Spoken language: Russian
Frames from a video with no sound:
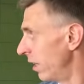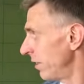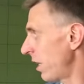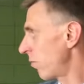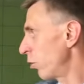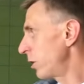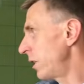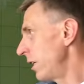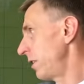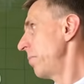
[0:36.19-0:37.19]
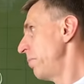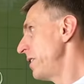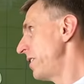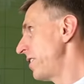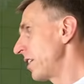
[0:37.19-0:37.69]
Так вот эта
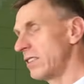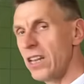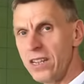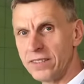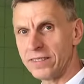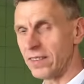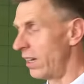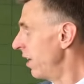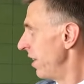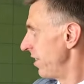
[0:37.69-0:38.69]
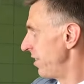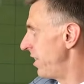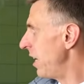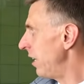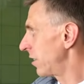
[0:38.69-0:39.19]
биссектриса
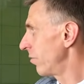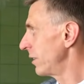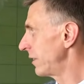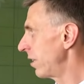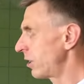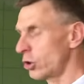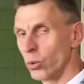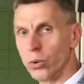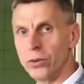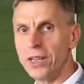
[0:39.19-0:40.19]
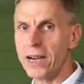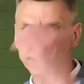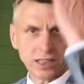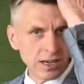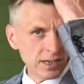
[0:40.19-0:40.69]
делит высоту на
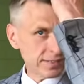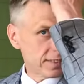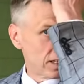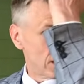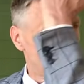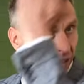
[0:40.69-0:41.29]
отрезки,